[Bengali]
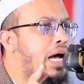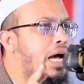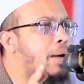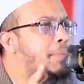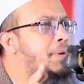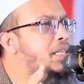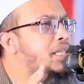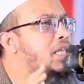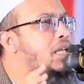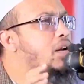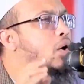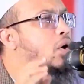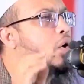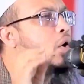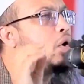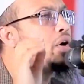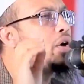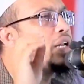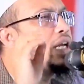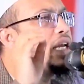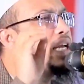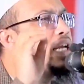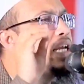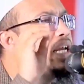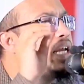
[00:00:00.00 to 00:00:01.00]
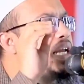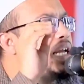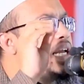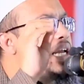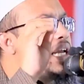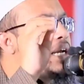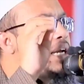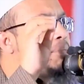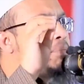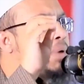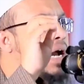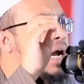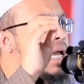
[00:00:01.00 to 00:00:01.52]
আমাদের অনেক
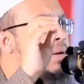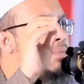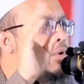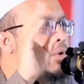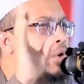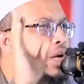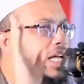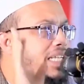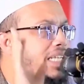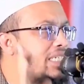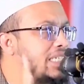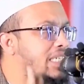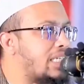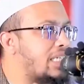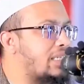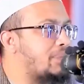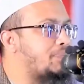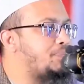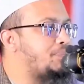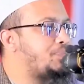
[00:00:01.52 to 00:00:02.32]
ভাই বোন আছে